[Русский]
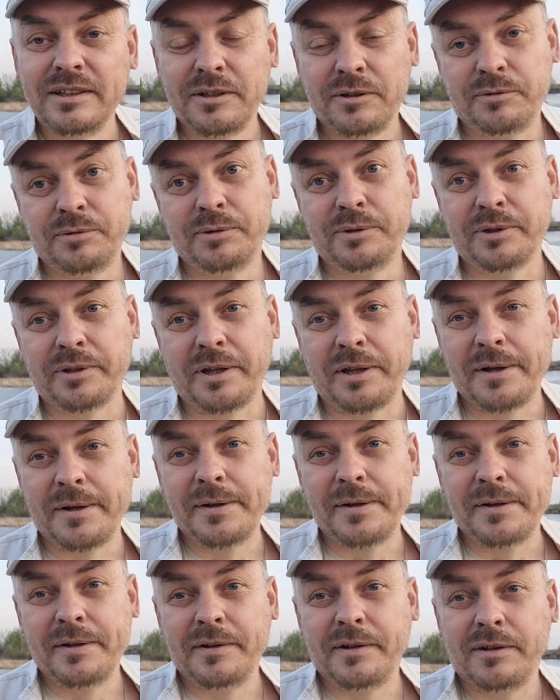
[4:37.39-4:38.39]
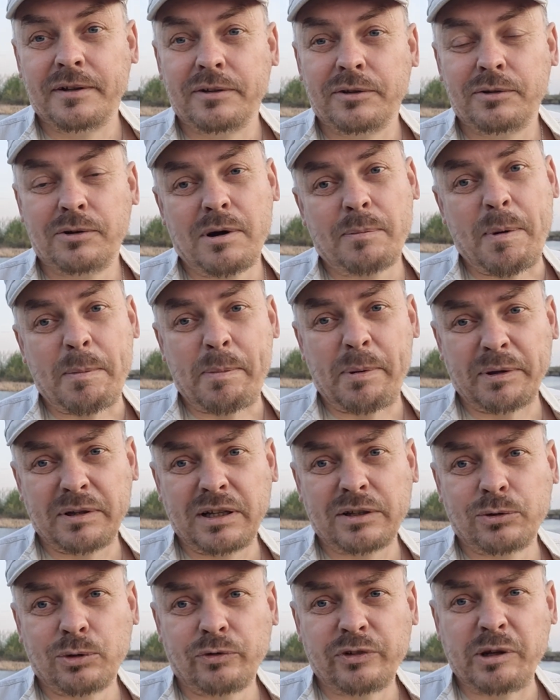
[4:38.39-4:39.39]
Вот. Ну, а по
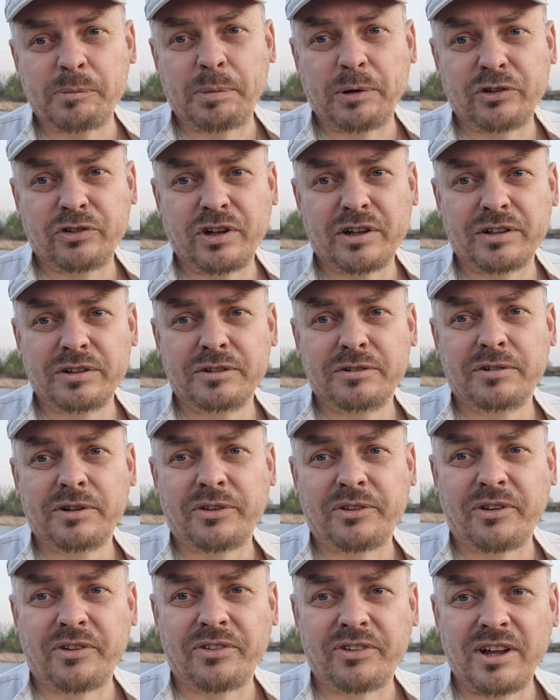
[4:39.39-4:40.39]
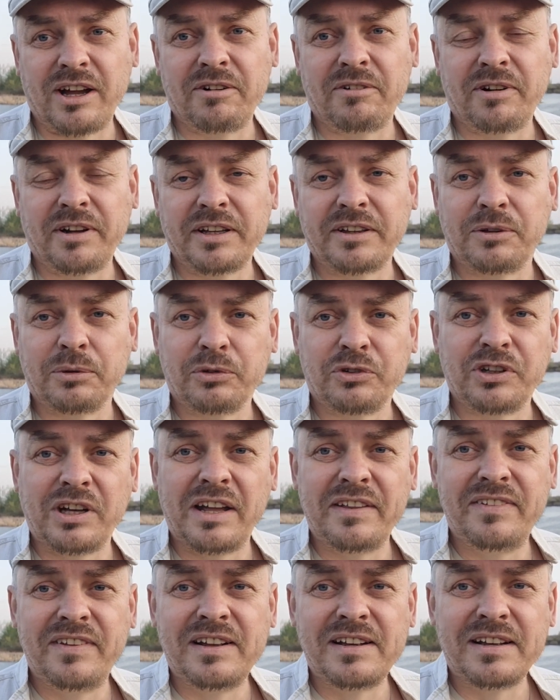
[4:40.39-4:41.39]
подготовке пожарного состава это уже
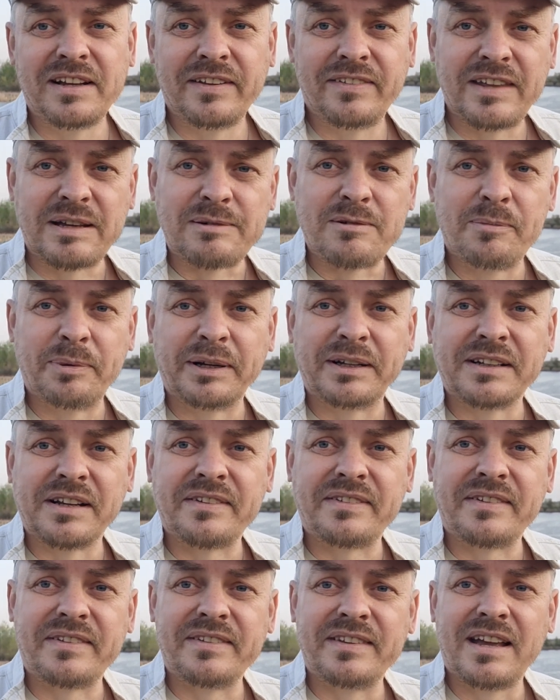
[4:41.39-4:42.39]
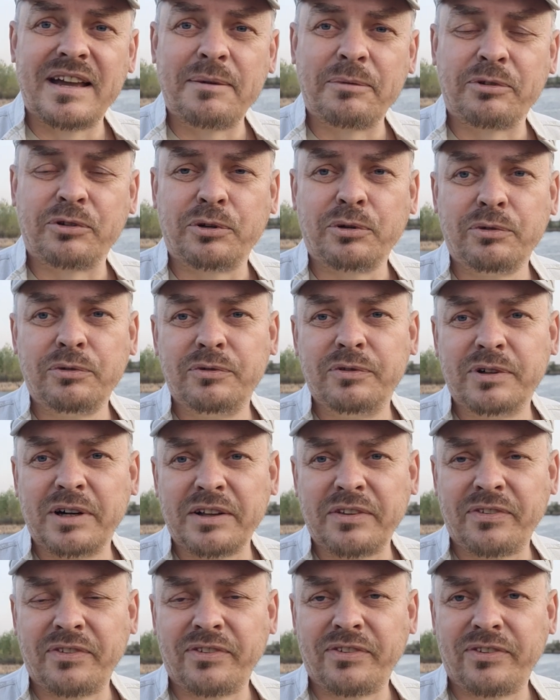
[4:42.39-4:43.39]
отдельная тема. Прекрасно знаем, что в
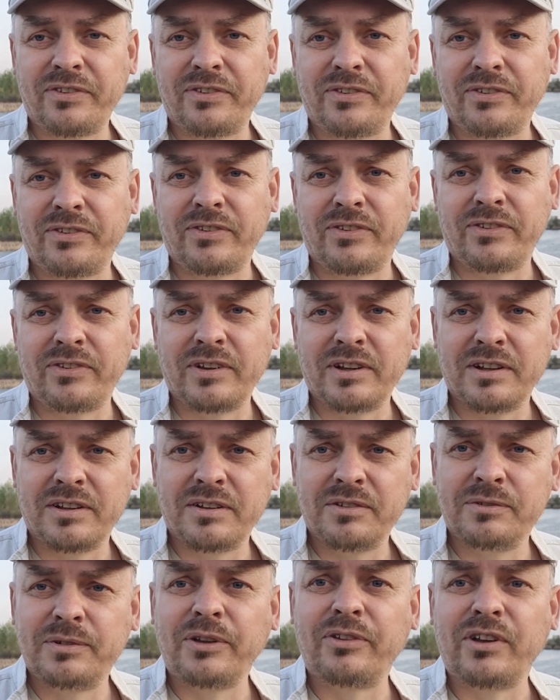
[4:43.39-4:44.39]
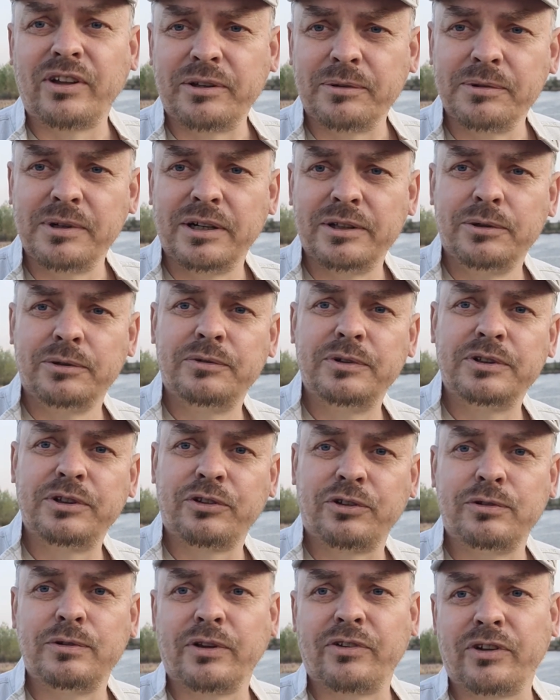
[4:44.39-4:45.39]
20, 20 э, году,
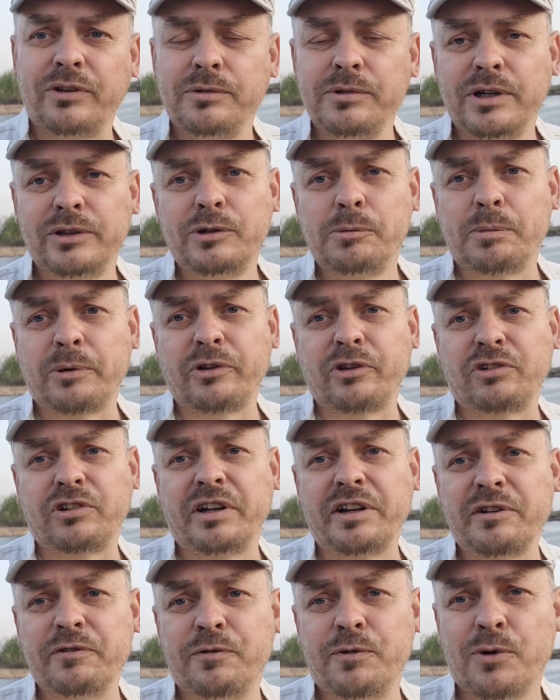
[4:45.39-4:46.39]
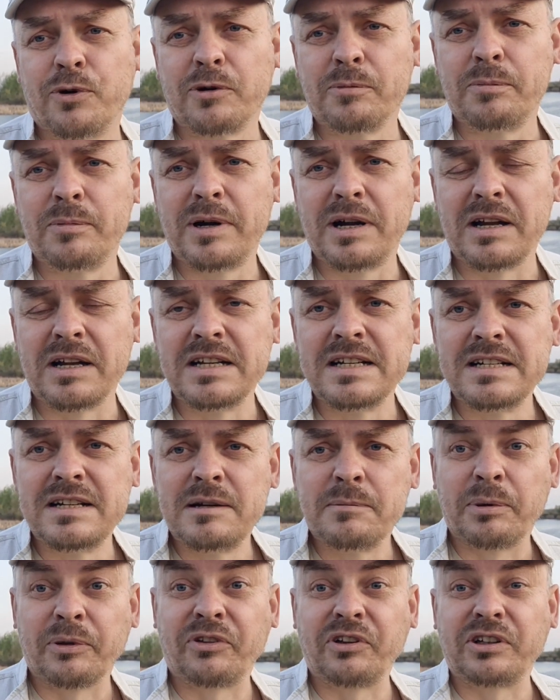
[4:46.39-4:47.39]
2020 году произошла реформа
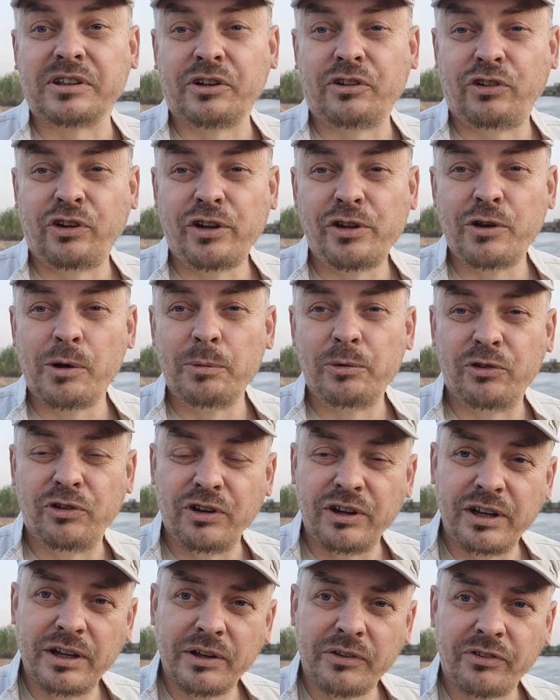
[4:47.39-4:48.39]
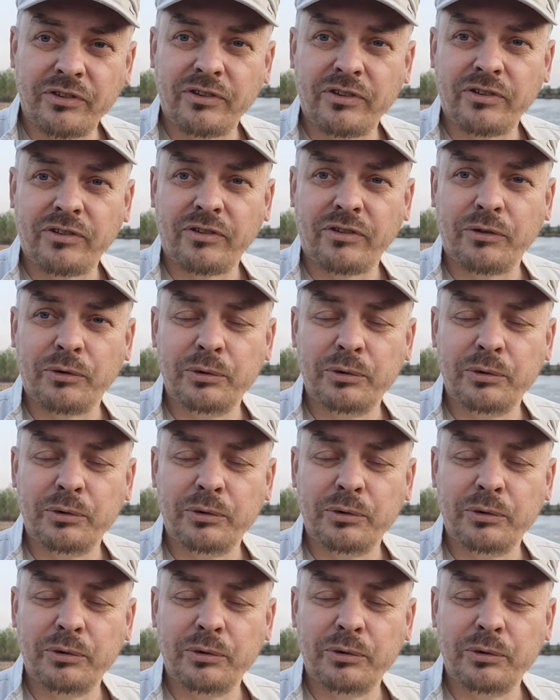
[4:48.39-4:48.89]
по сокращению МЧС.